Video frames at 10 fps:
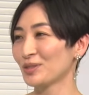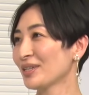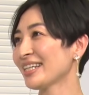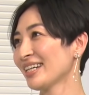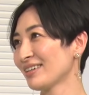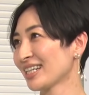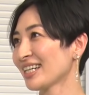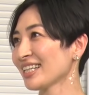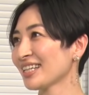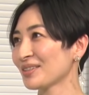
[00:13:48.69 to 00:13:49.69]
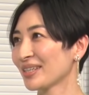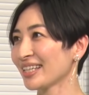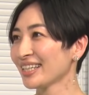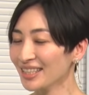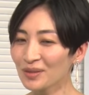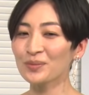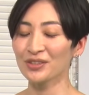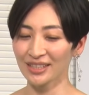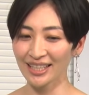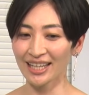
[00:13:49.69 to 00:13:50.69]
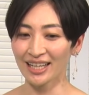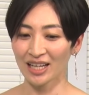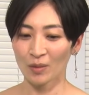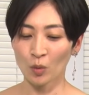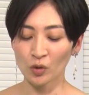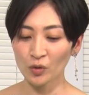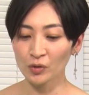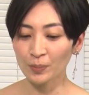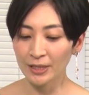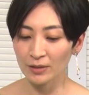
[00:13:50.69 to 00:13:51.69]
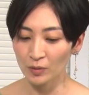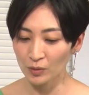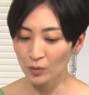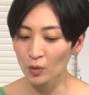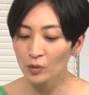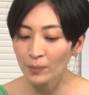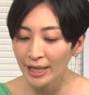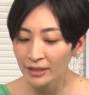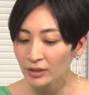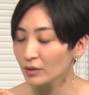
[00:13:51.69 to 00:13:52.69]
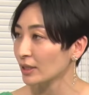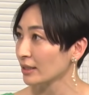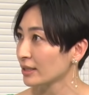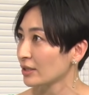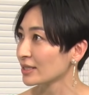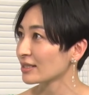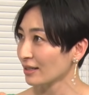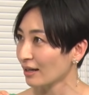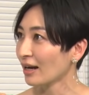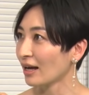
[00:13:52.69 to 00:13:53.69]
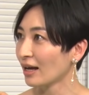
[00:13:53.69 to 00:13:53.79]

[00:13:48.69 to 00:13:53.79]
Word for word: ふわりがわからないといけないなと思って、うん、もうノートパソコンのこのマイクで歌ってるやつだから